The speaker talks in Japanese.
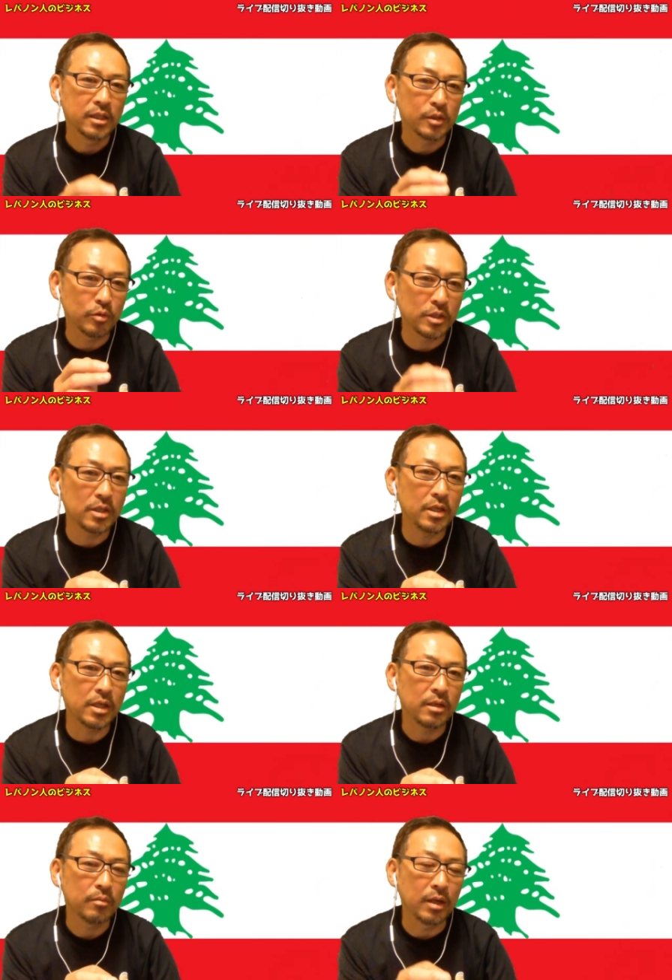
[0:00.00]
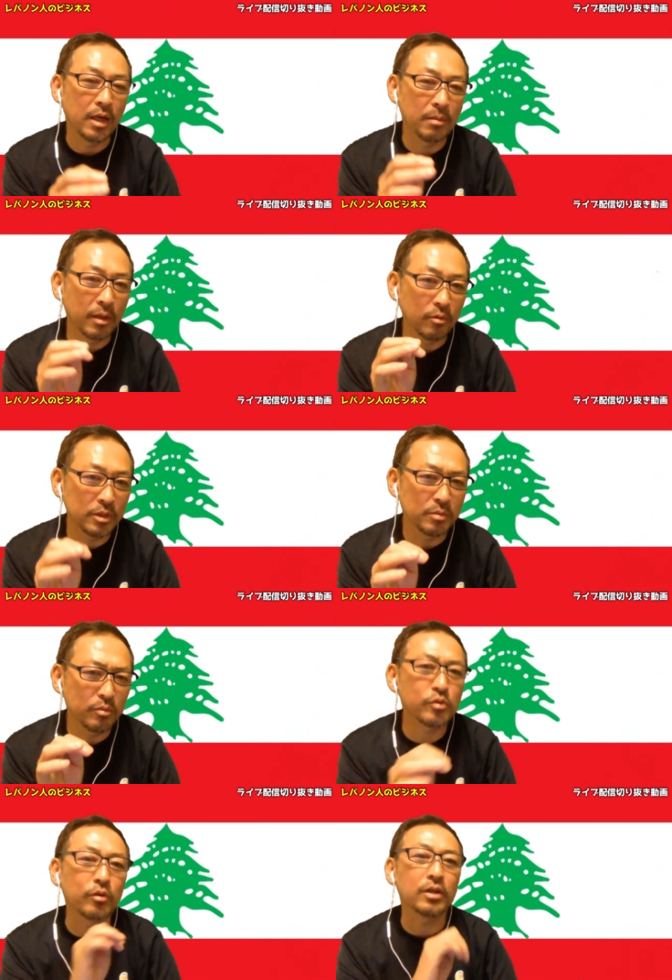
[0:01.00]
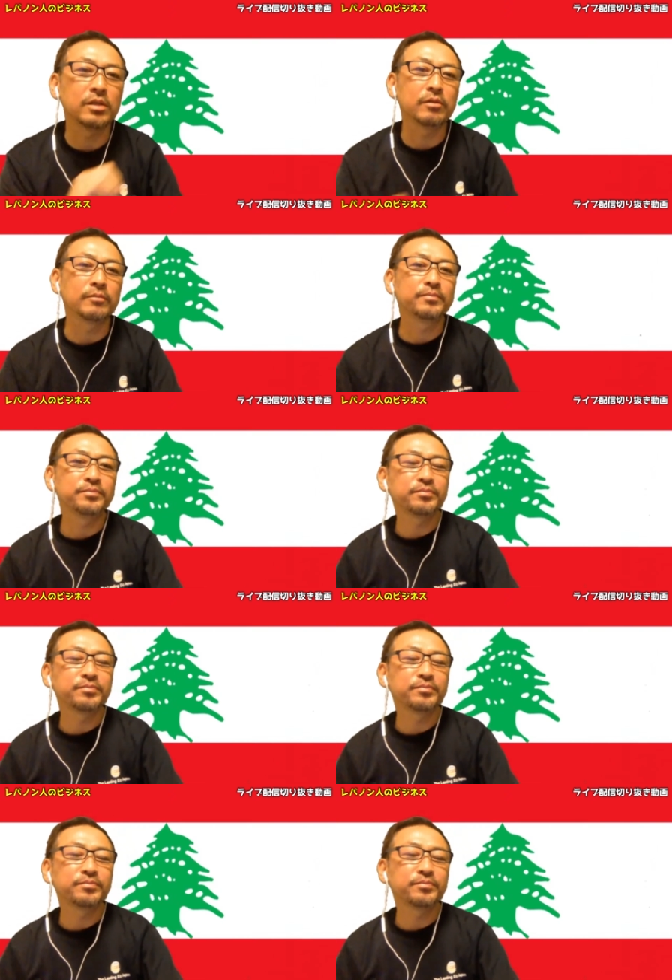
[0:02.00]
そして、まあレバノン人もそうなんですよ。